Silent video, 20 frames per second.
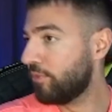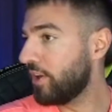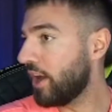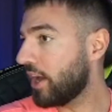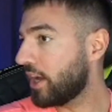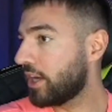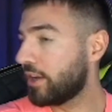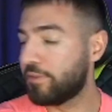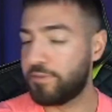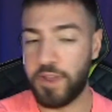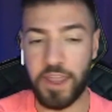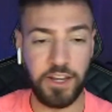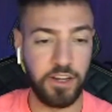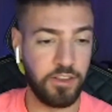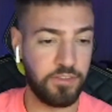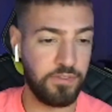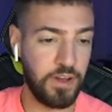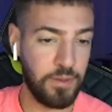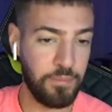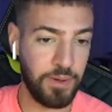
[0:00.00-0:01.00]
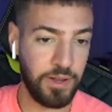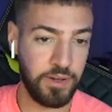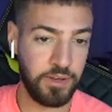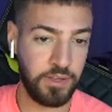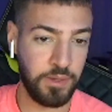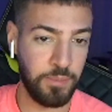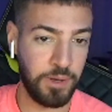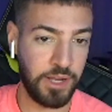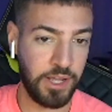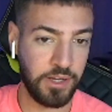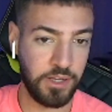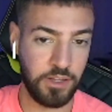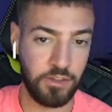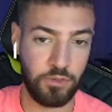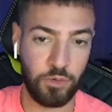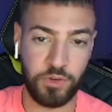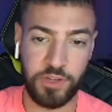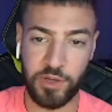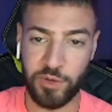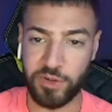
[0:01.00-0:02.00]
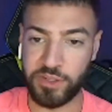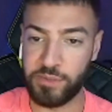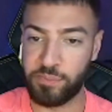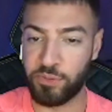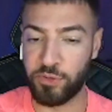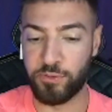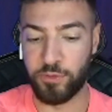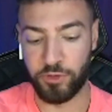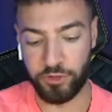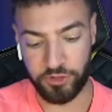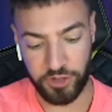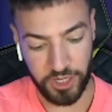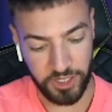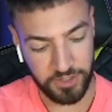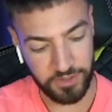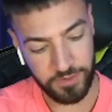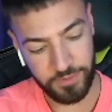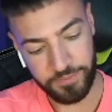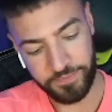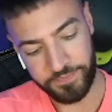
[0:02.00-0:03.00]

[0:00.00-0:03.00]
Jahre Gefängnis, weil man jemand anderen zur Theorieprüfung schickt.